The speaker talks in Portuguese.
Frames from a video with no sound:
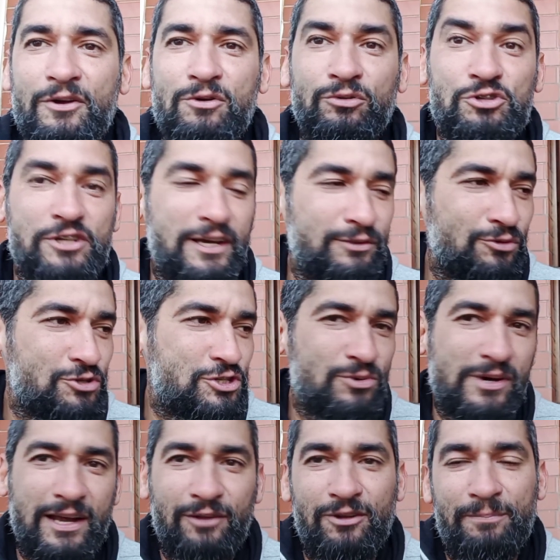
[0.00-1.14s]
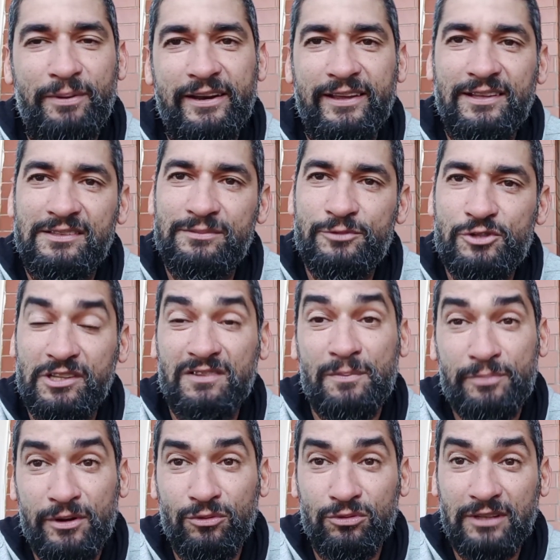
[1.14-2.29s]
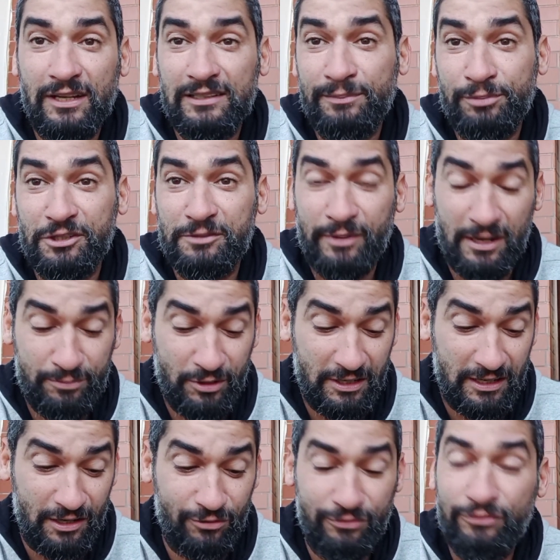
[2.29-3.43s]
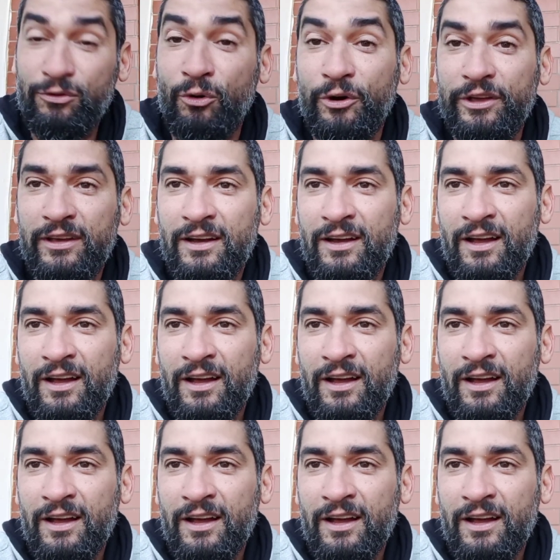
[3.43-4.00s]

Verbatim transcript: E quando chega no dia, o cara não aparece, bicho. Aí você vai perguntar depois pra ele por que ele não foi.